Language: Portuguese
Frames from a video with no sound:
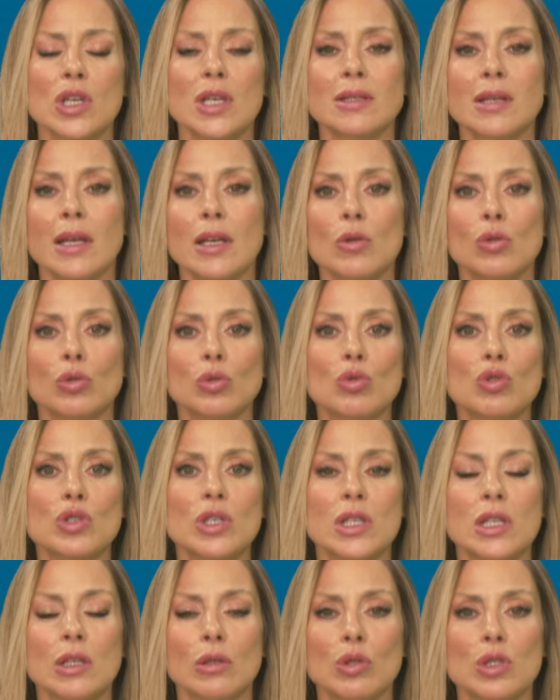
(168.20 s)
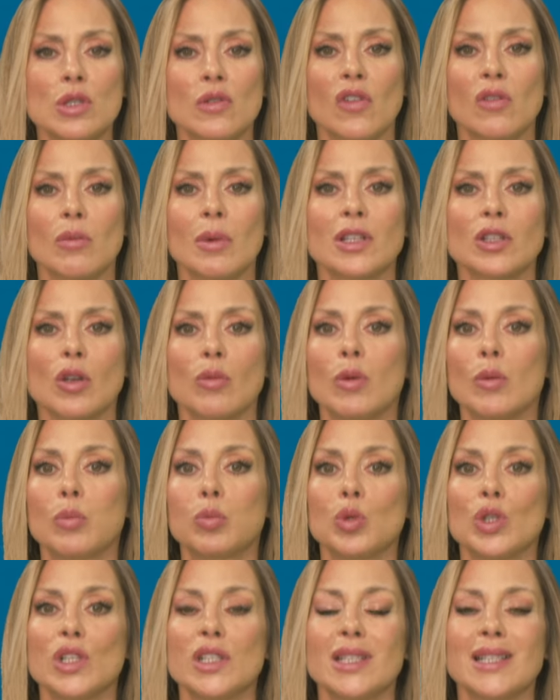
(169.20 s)
e têm conduzido inclusivamente a uma
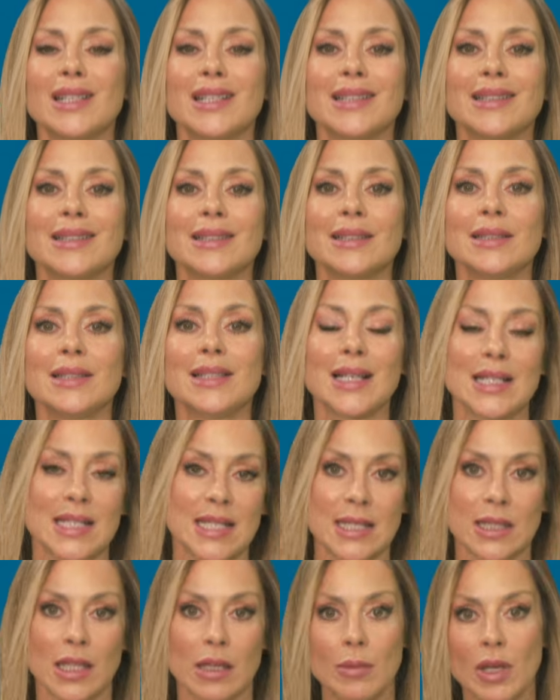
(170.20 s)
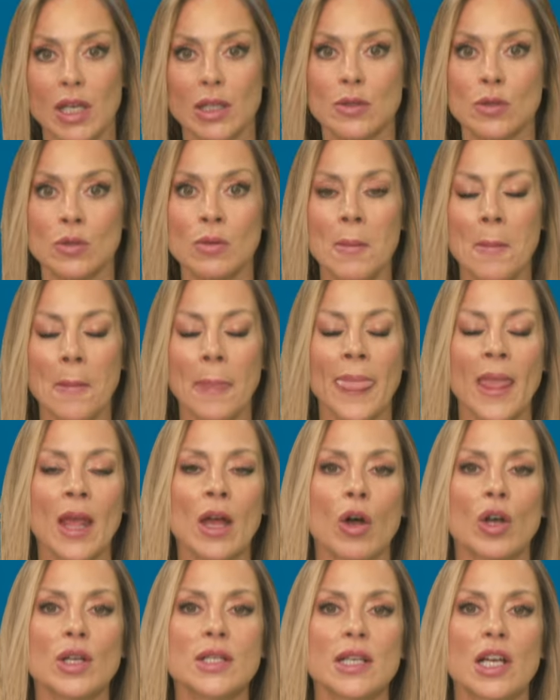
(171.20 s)
política de cancelamento,
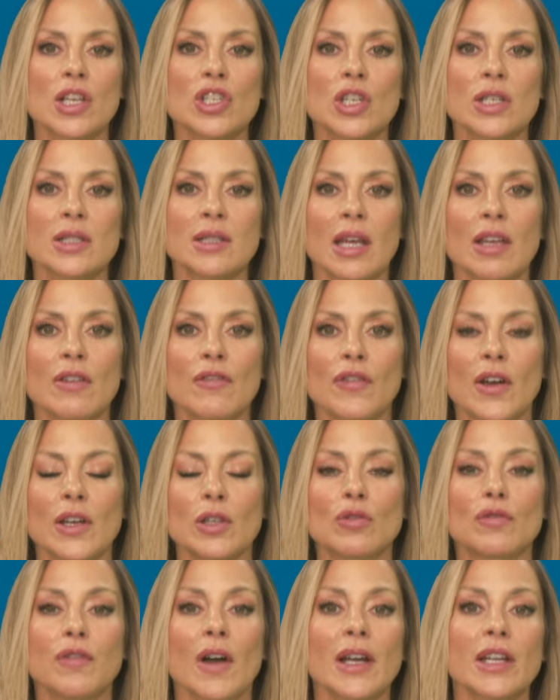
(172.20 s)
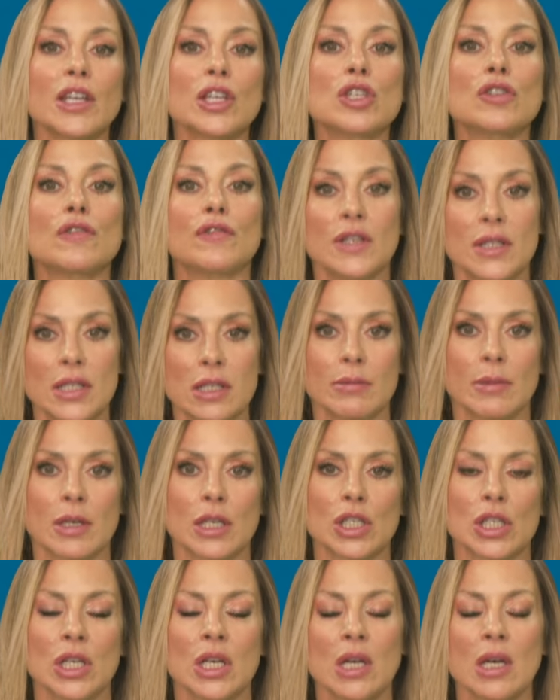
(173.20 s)
ou seja, têm feito várias
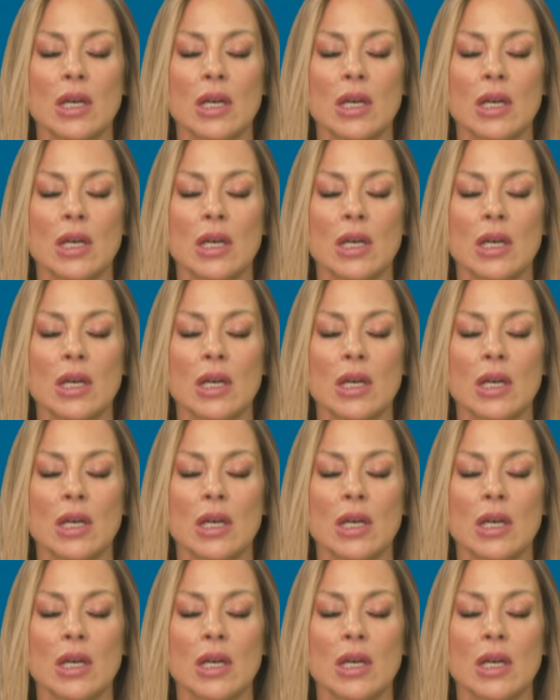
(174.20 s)
vítimas.